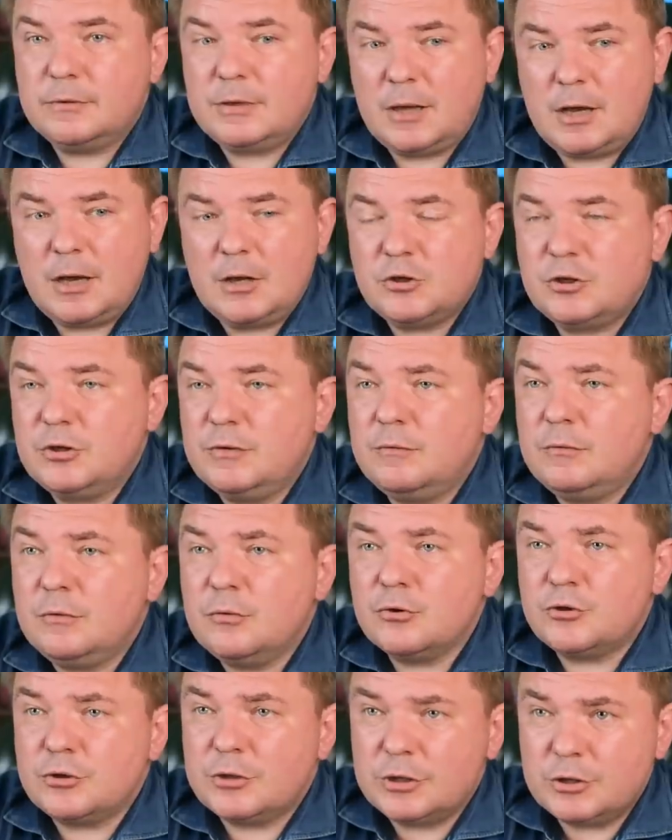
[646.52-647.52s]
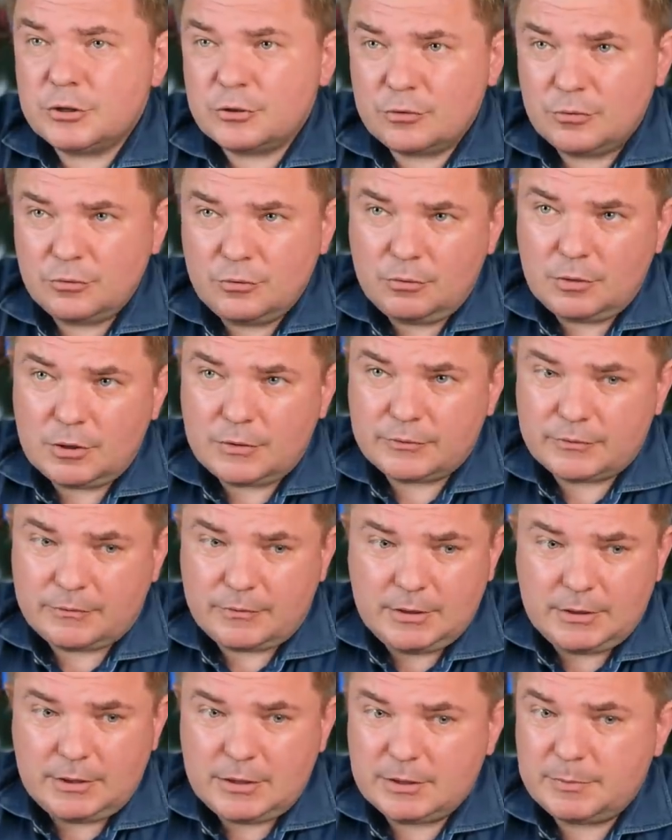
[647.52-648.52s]
на каждые вложенные 100 долларов
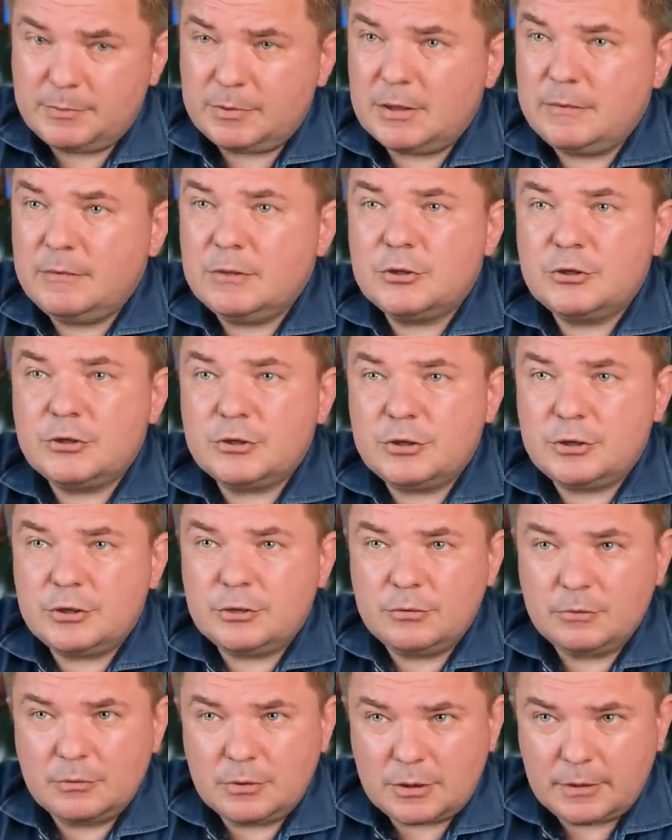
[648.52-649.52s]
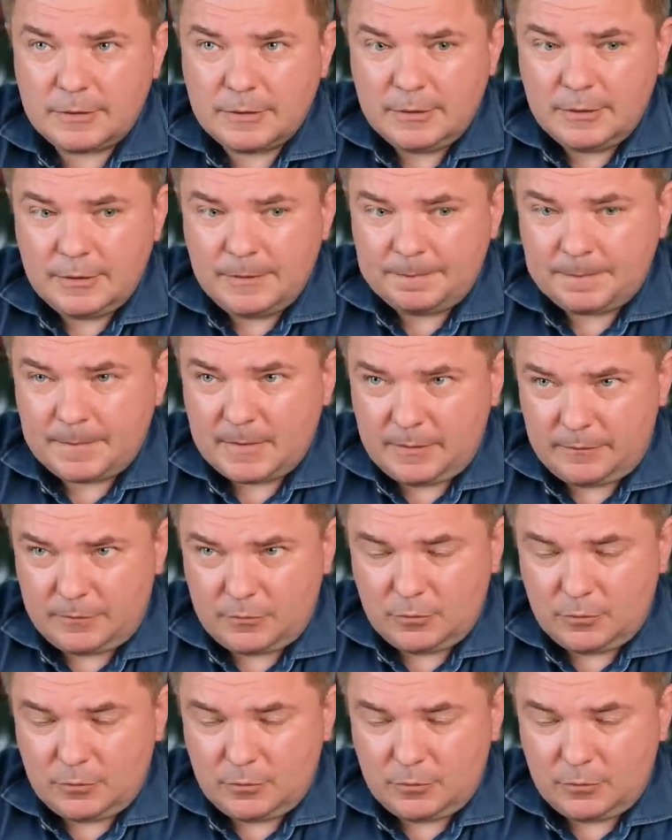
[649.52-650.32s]
свои 3,5-4 доллара в